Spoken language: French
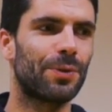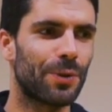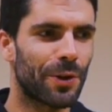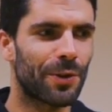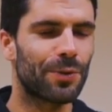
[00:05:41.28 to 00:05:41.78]

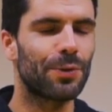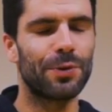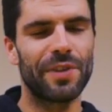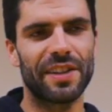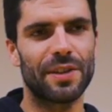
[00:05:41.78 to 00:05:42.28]
l'oriente du
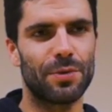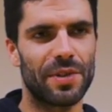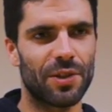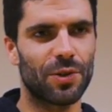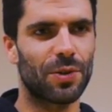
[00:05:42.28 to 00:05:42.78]
coup vers des
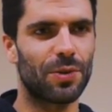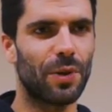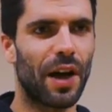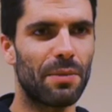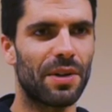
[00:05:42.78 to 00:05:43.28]
usages
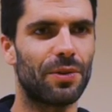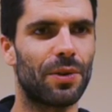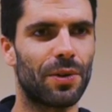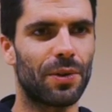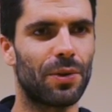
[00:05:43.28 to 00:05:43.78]
durables
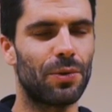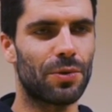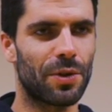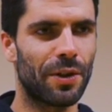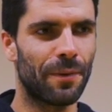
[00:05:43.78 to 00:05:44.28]
du
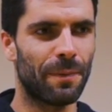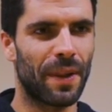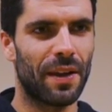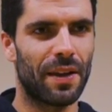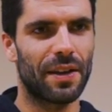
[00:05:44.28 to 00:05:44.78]
sol
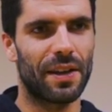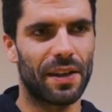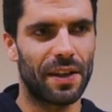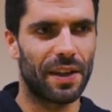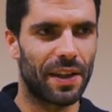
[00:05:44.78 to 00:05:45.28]

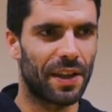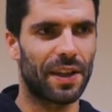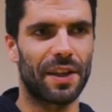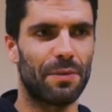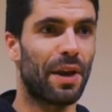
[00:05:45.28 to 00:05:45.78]

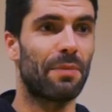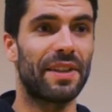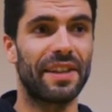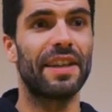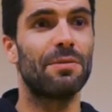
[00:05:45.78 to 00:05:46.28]
qui,
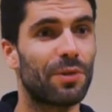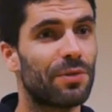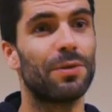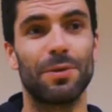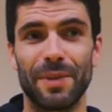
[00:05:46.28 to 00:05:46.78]
permettent également
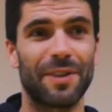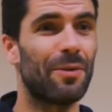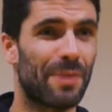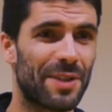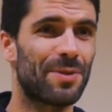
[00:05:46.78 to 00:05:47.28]
de
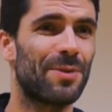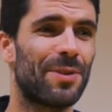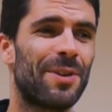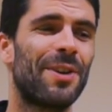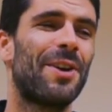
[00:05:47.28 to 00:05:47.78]
mettre en place
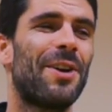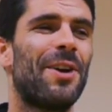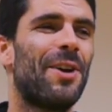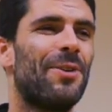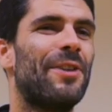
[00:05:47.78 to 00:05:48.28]

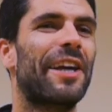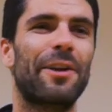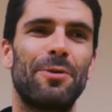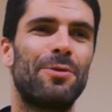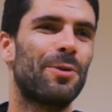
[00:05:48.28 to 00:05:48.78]
une
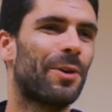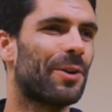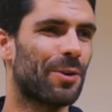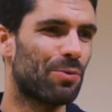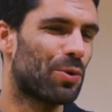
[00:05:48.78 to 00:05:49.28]

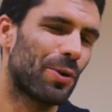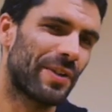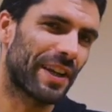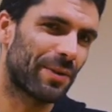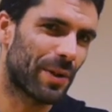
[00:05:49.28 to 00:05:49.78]
agriculture pour le
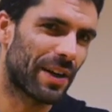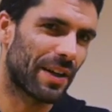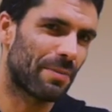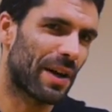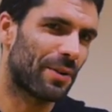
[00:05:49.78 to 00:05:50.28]
territoire
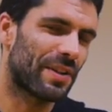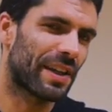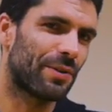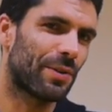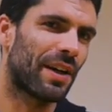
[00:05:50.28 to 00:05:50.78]
et par le
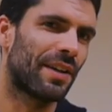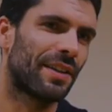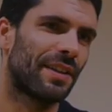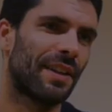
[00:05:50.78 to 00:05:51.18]
territoire.